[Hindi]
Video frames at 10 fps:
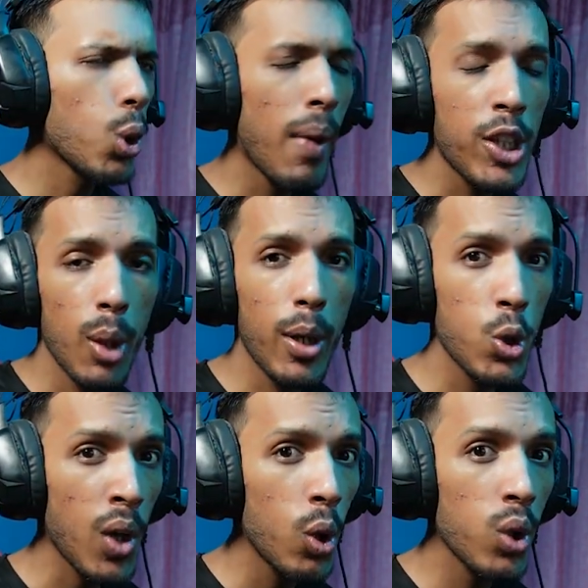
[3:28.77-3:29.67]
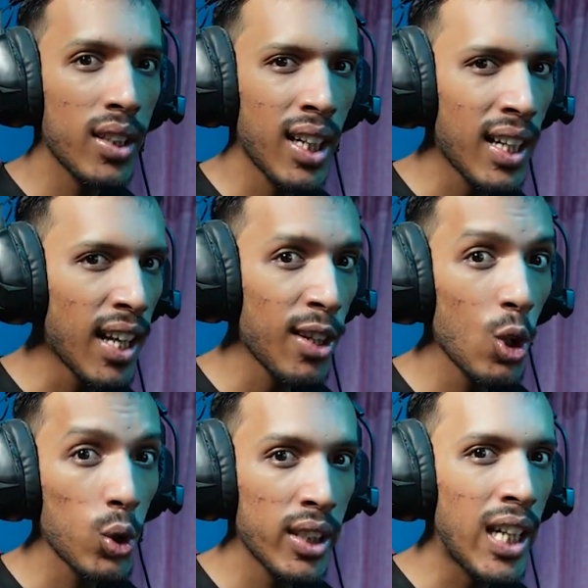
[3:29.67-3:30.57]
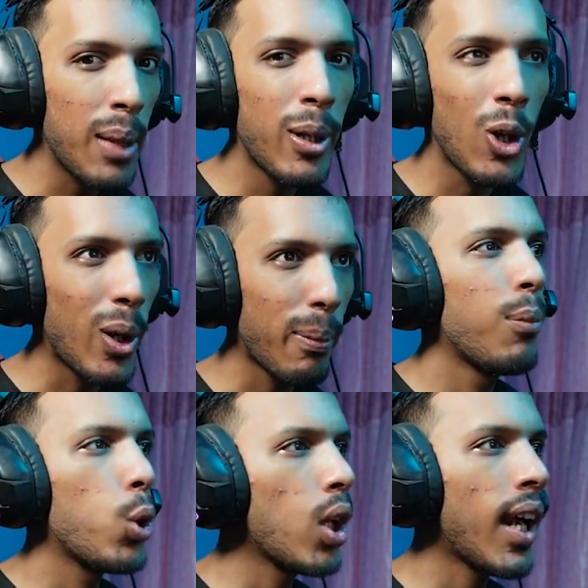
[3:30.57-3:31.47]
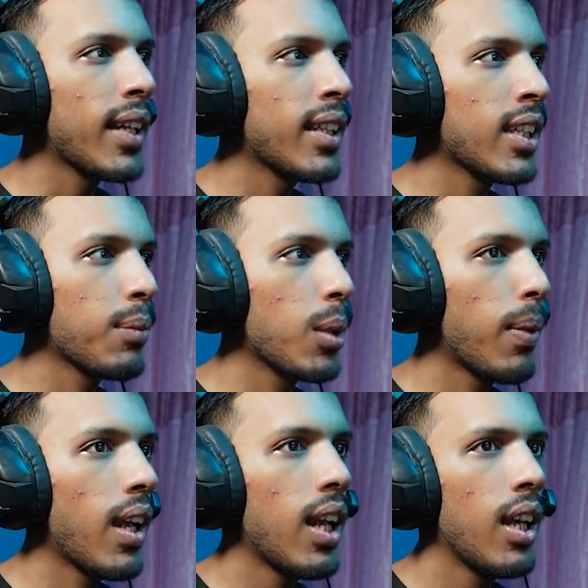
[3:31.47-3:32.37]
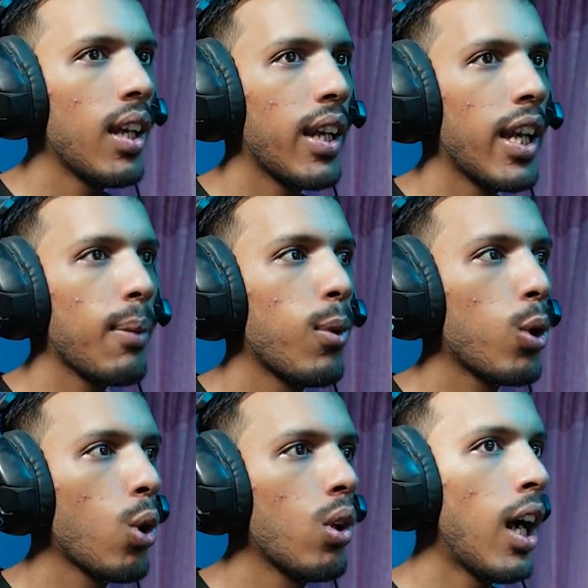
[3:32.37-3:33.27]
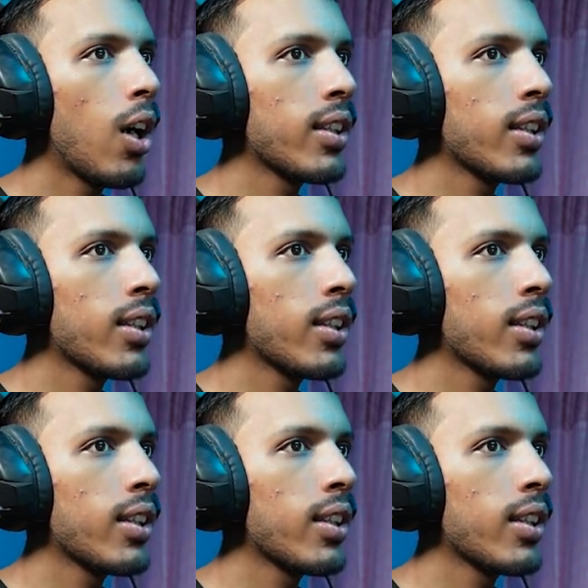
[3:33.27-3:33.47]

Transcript: मैं इसको बेचूंगा उनहत्तर हज़ार नौ सौ निन्यानवे डॉलर में फोटो लगा देते हैं सबसे पहले एक फोटो और